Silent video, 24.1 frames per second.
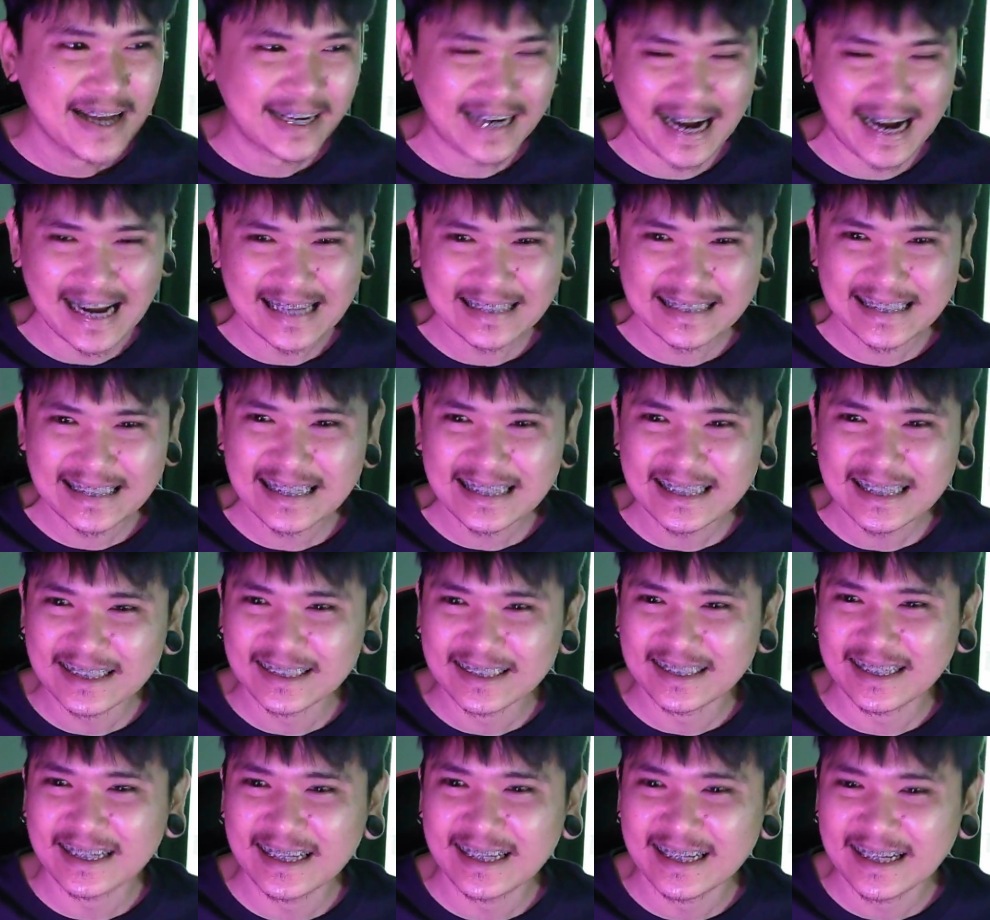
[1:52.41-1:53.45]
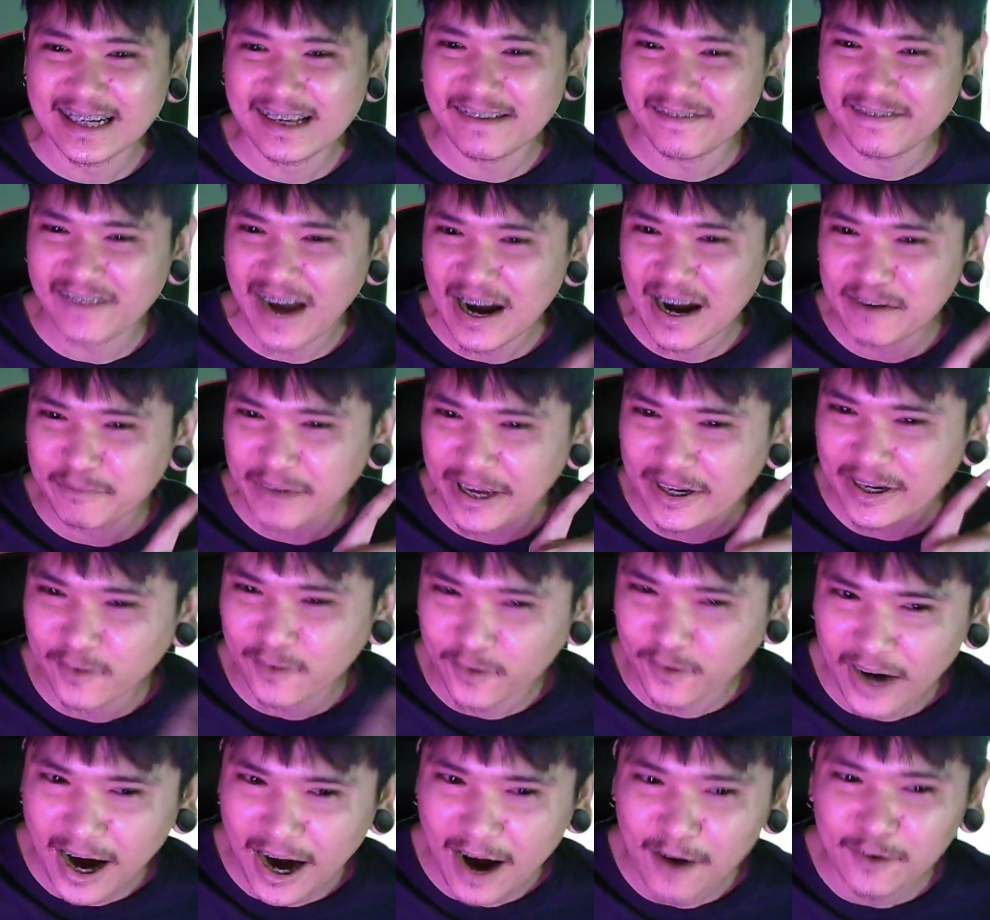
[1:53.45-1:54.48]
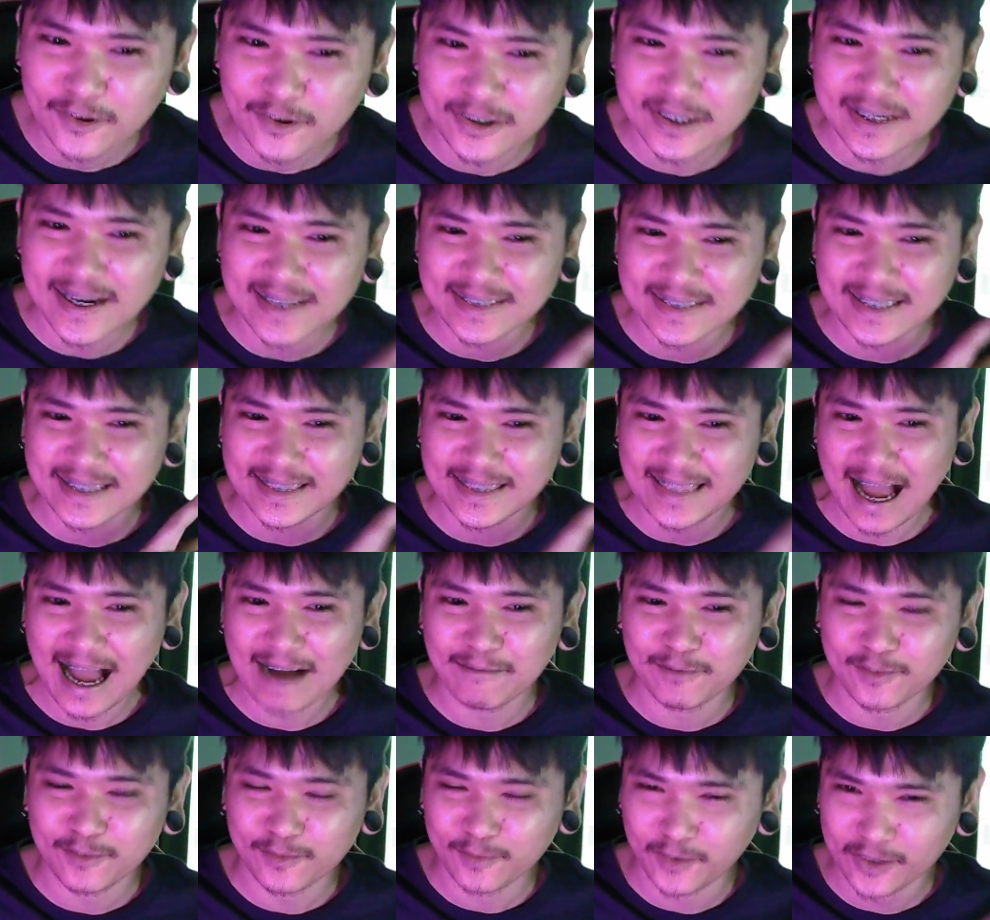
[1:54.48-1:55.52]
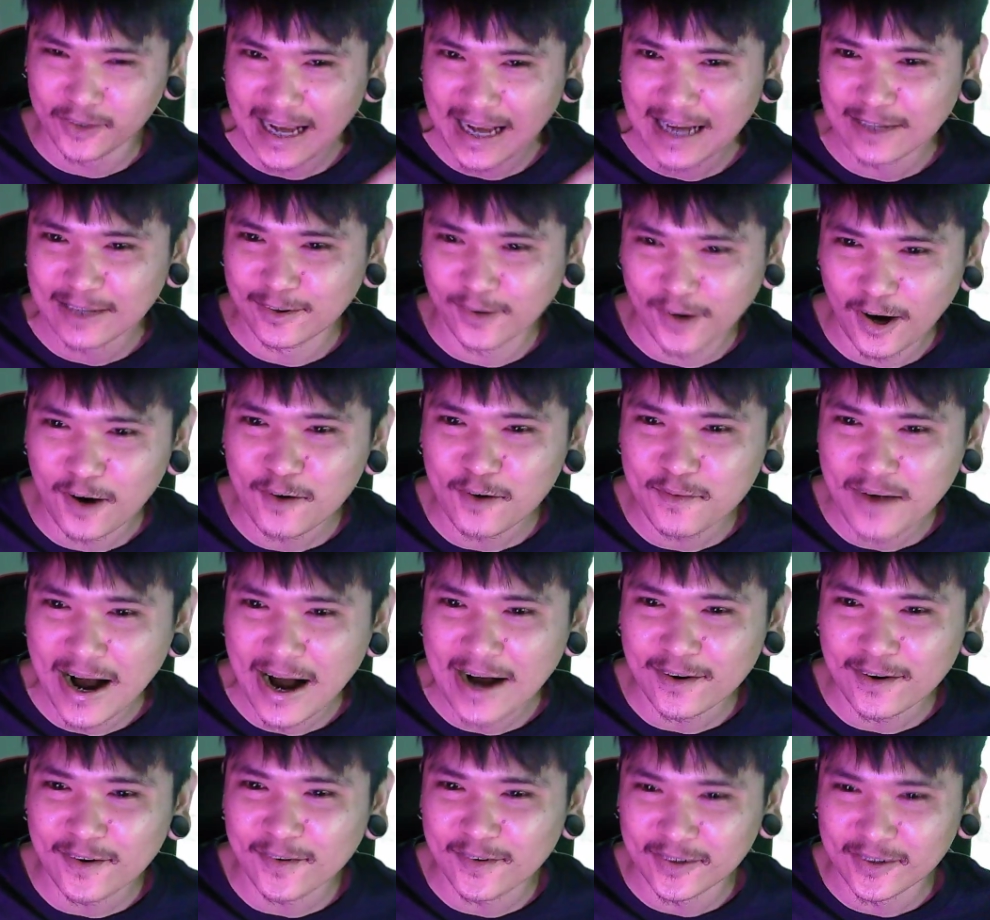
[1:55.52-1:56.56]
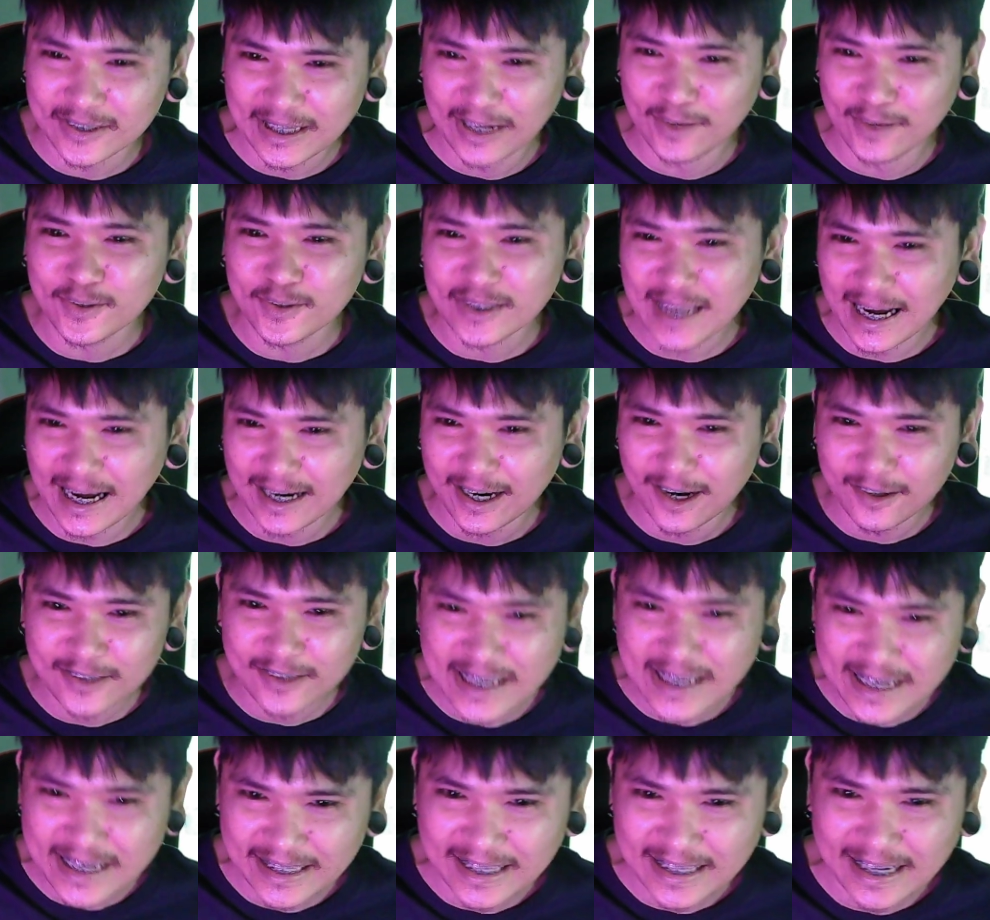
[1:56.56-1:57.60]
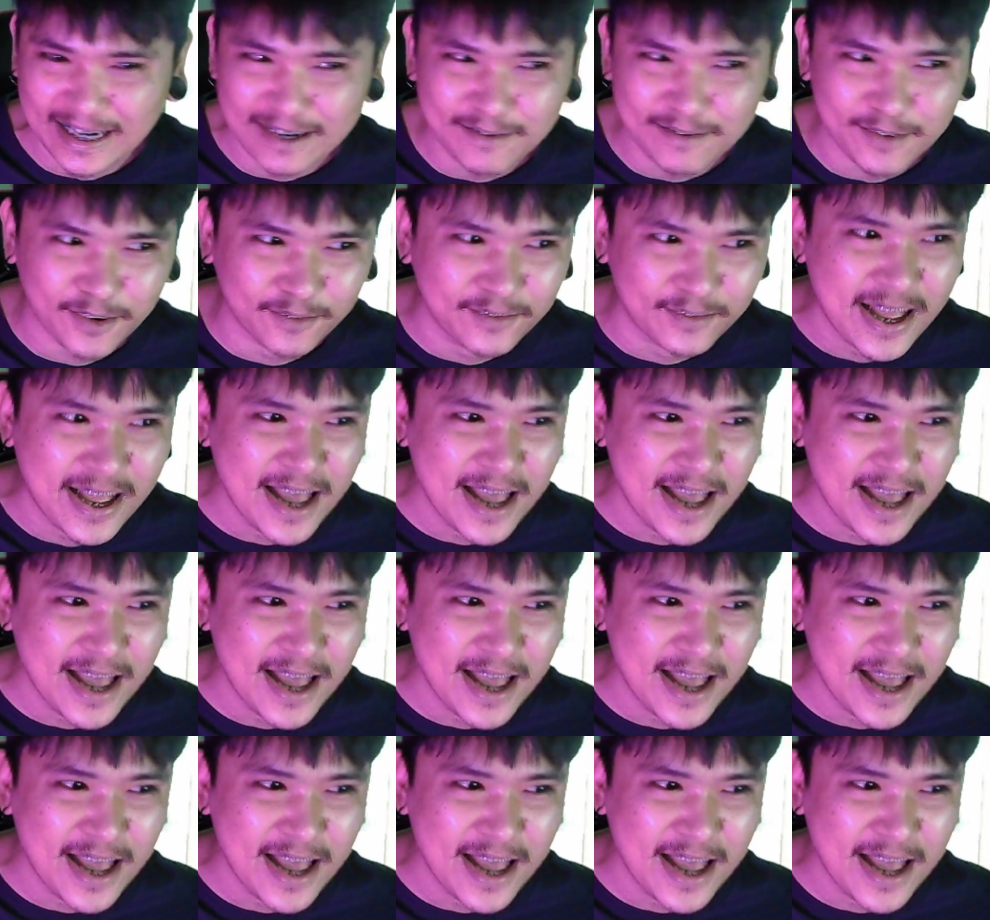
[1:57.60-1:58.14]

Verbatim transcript: ใครที่เคยฟังเพลงของเขา หรือติดตามผลงานของเขามา ก็คงจะรู้จักเขาดีนะครับผม